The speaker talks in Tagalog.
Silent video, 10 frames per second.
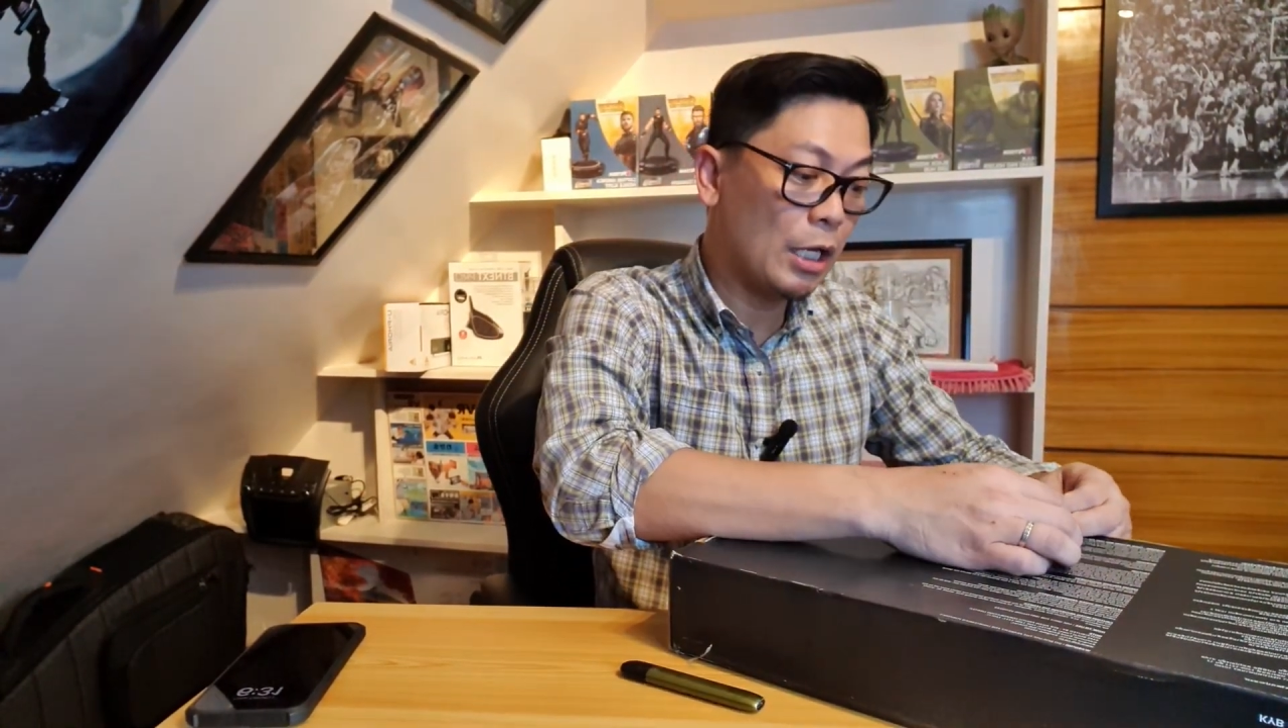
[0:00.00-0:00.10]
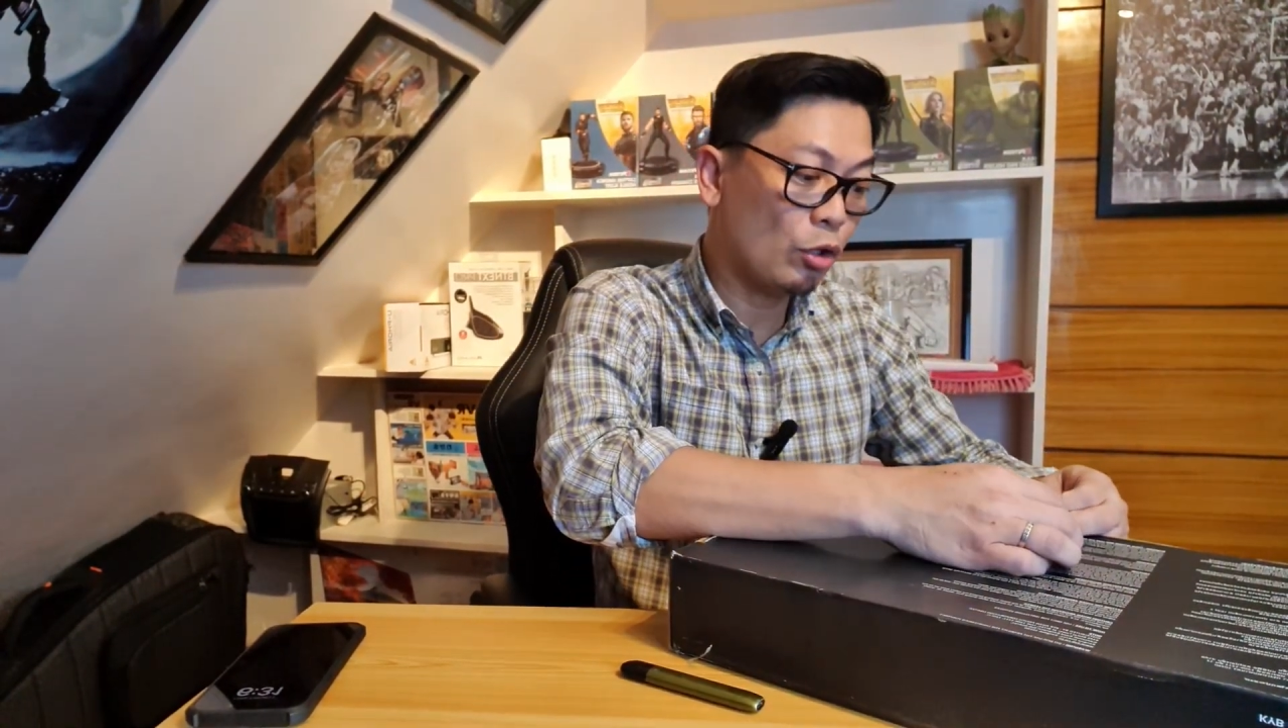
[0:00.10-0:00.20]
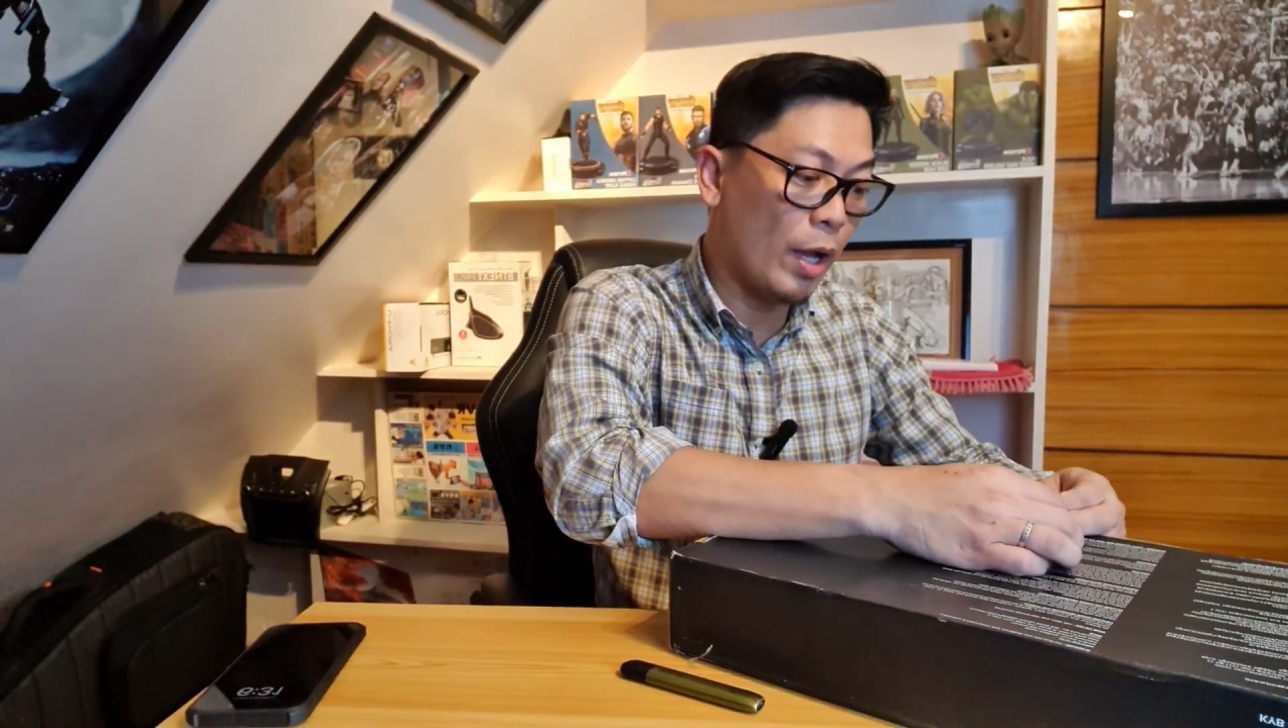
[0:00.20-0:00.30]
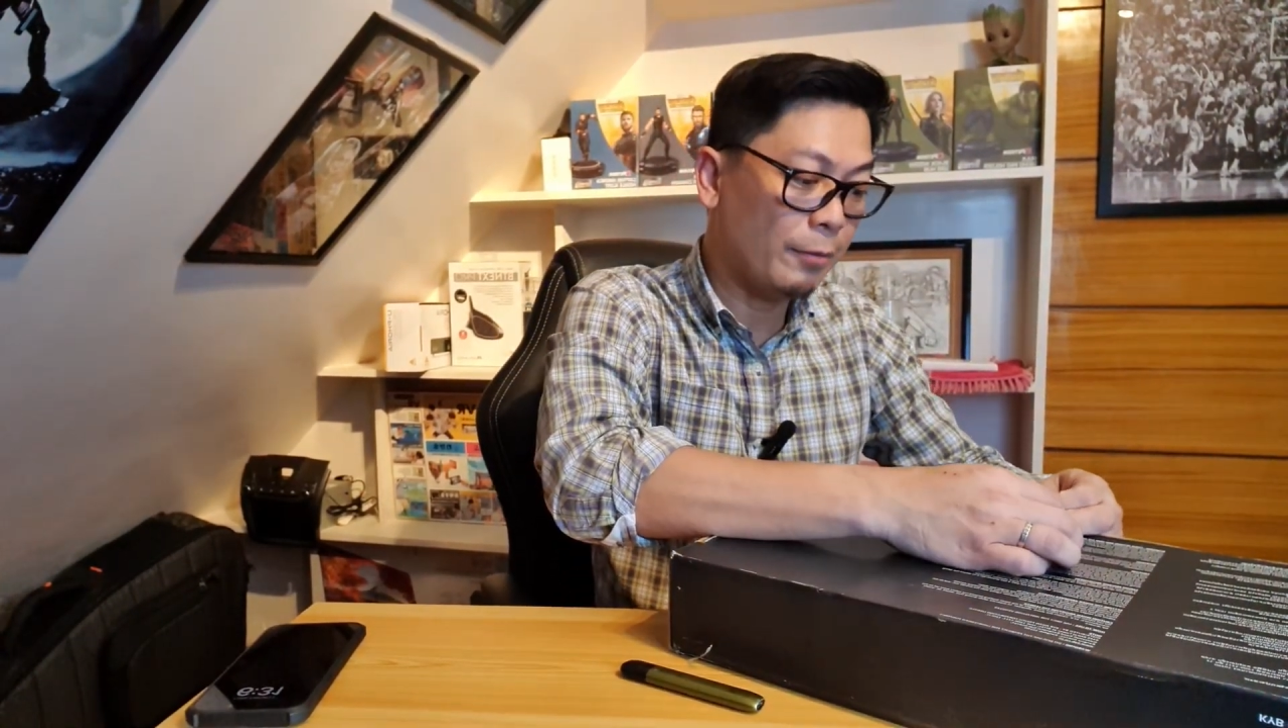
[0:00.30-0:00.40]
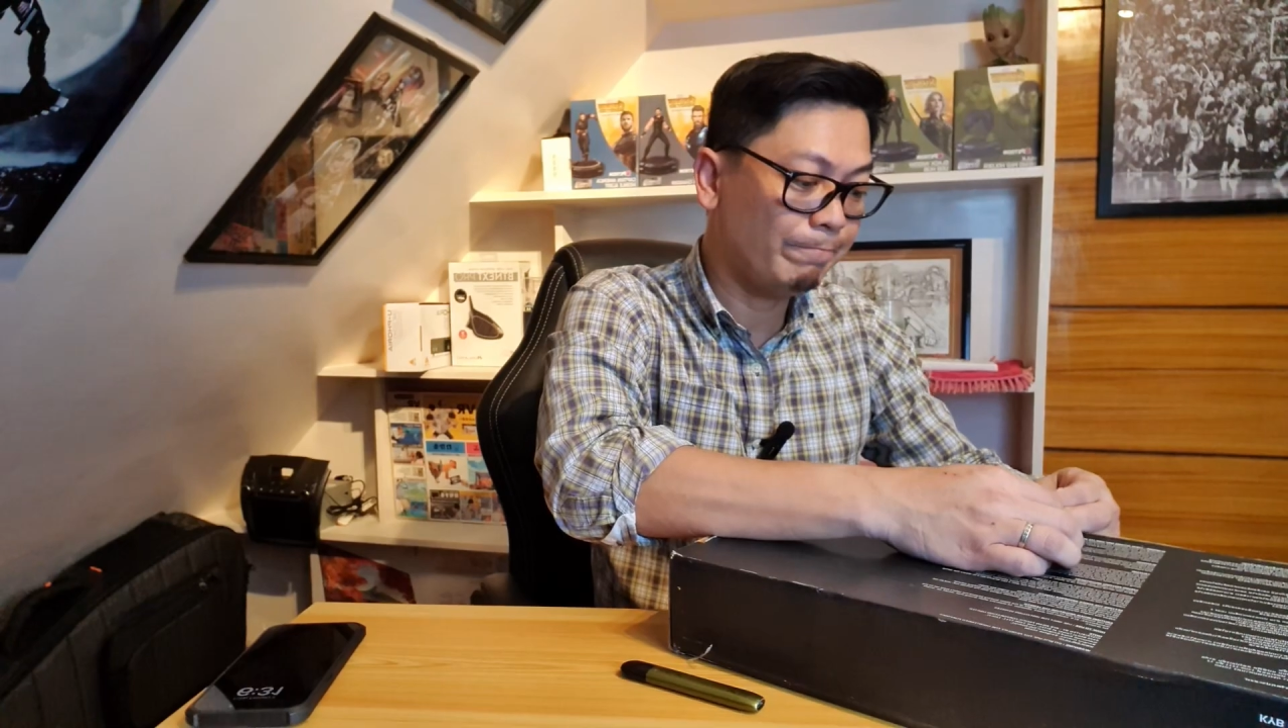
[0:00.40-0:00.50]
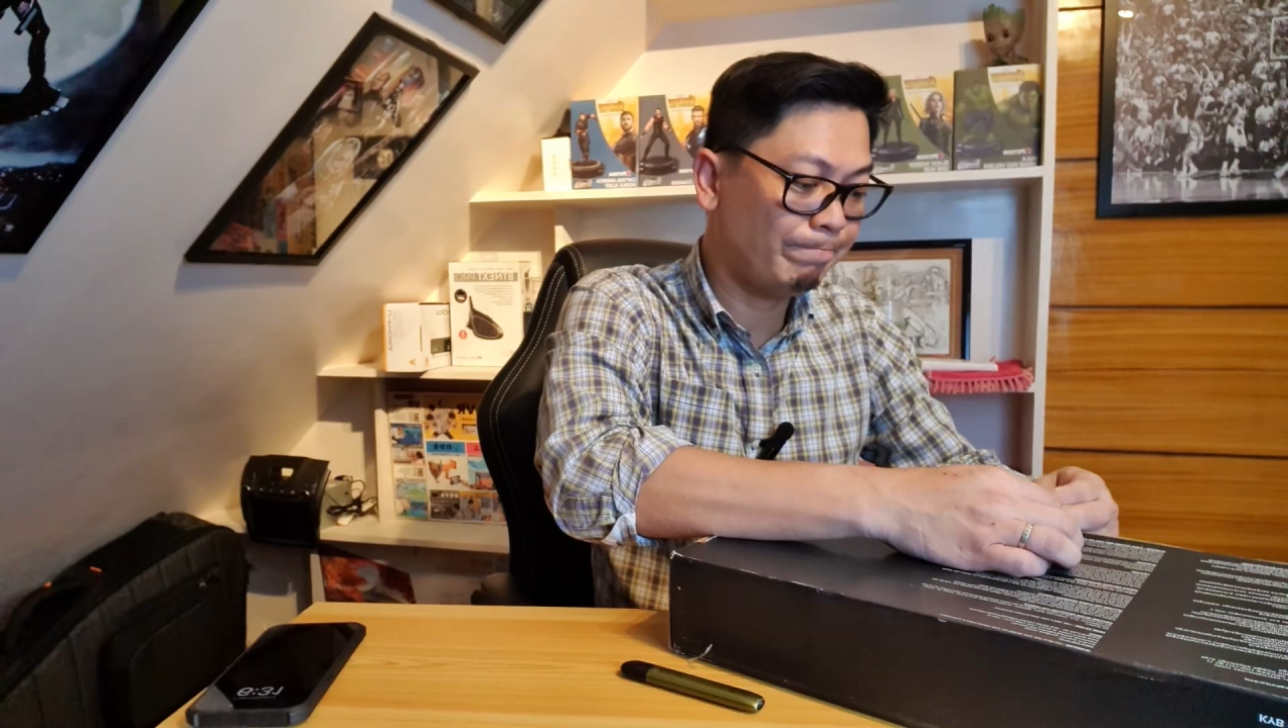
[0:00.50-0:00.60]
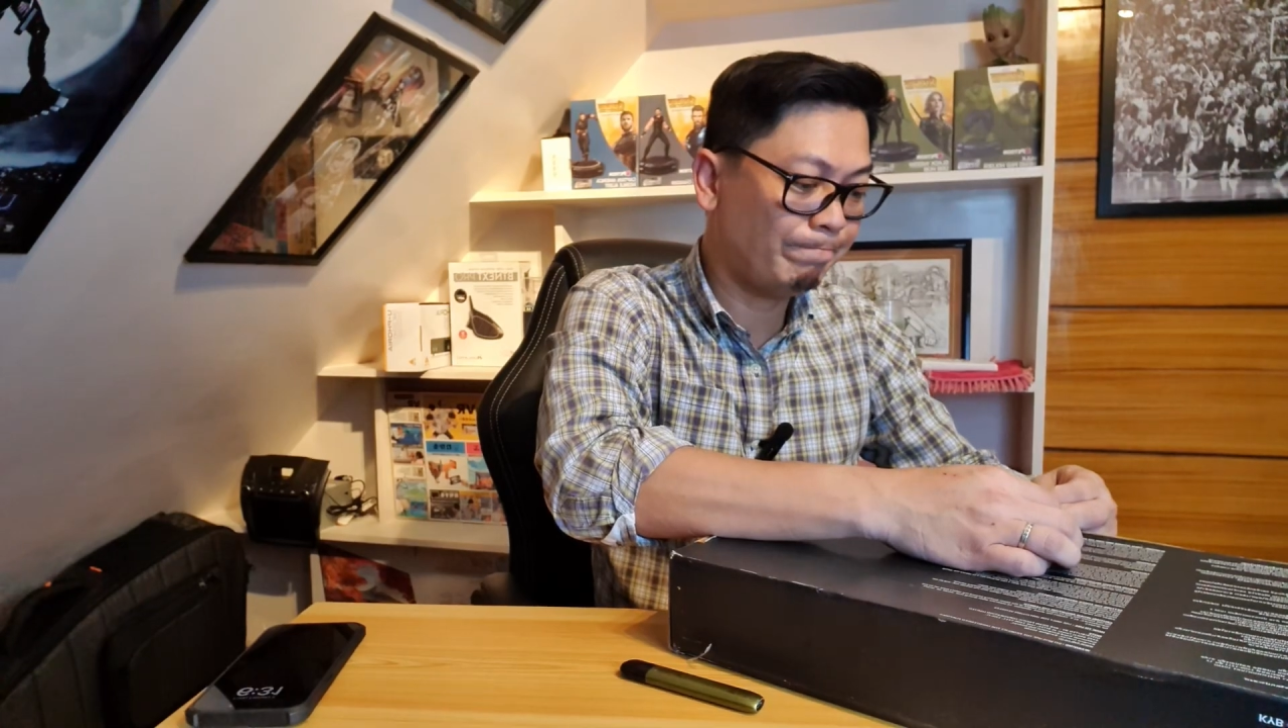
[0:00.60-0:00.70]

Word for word: lang to, ha. Ah.